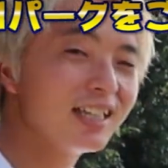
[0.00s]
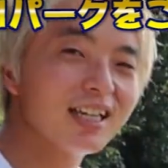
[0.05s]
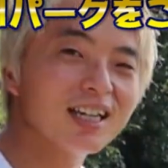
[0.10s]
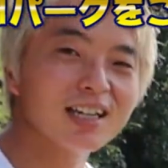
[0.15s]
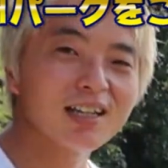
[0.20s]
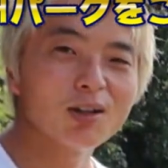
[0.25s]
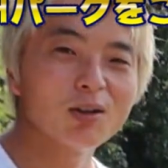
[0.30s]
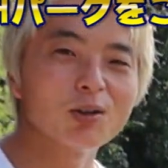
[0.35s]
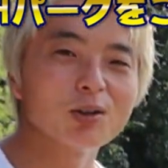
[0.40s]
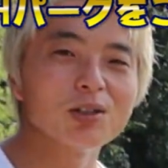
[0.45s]
で
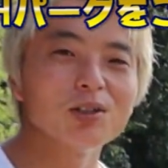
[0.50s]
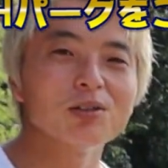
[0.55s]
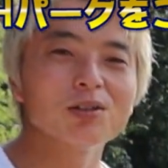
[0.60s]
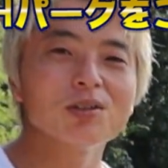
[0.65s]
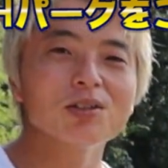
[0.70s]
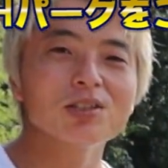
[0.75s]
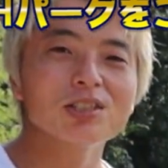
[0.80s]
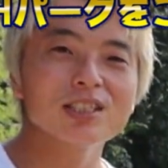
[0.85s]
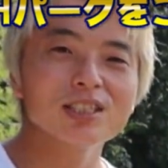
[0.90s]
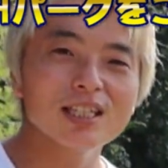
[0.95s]
掘り起
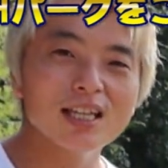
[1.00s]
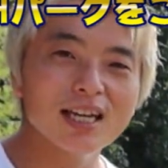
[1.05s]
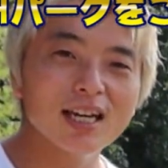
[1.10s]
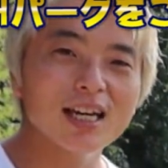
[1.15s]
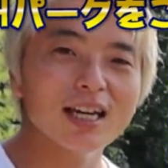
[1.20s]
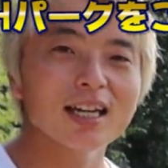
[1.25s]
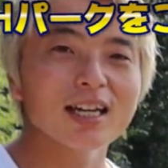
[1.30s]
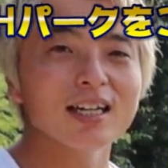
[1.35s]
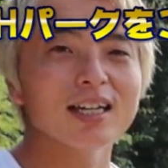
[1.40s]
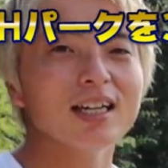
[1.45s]
こし
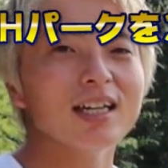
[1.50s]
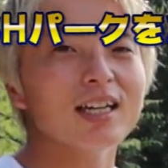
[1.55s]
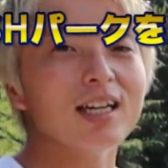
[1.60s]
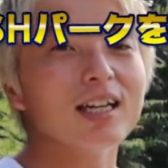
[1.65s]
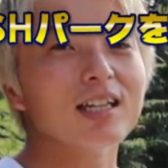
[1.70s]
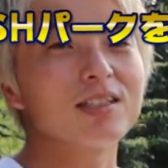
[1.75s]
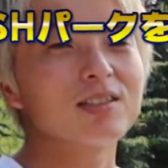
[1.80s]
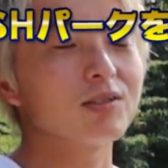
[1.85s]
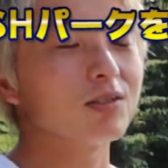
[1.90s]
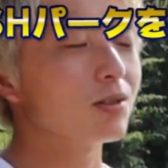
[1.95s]
て、
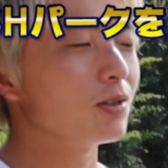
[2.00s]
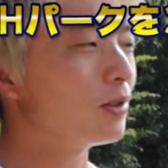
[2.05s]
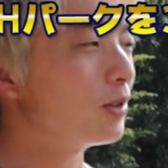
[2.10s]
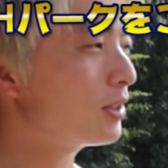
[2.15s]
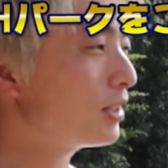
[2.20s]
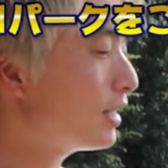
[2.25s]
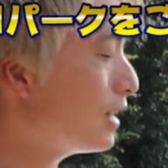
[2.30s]
その掘っ